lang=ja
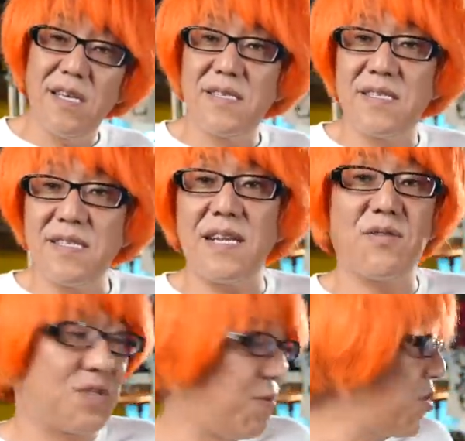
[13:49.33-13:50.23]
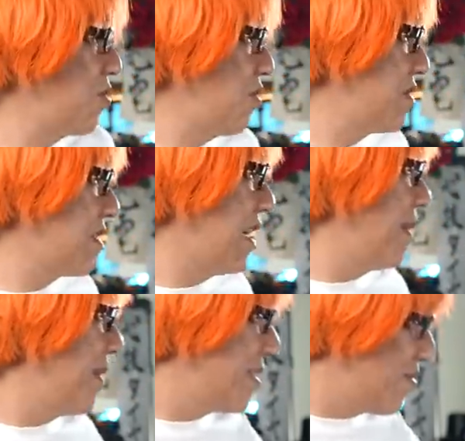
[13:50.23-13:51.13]
すんなりとスポッと使
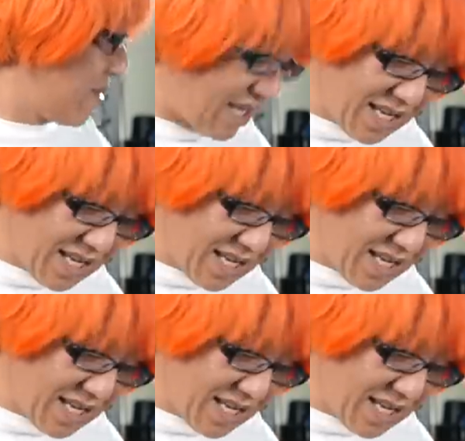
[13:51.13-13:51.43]
えますので